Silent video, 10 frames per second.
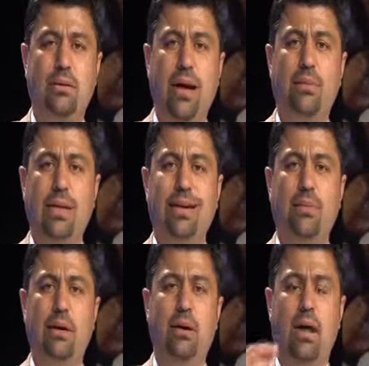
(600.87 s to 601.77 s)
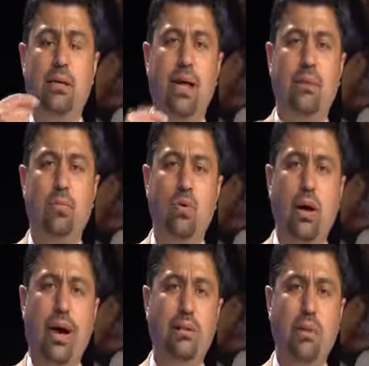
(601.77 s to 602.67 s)
damla gibi alınan bu
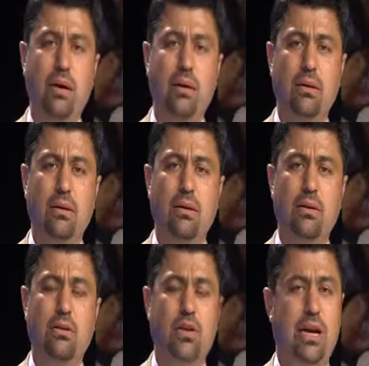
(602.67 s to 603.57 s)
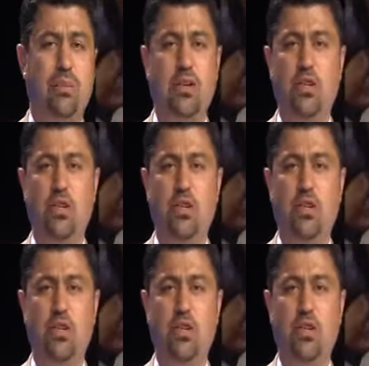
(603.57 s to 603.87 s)
anma şarap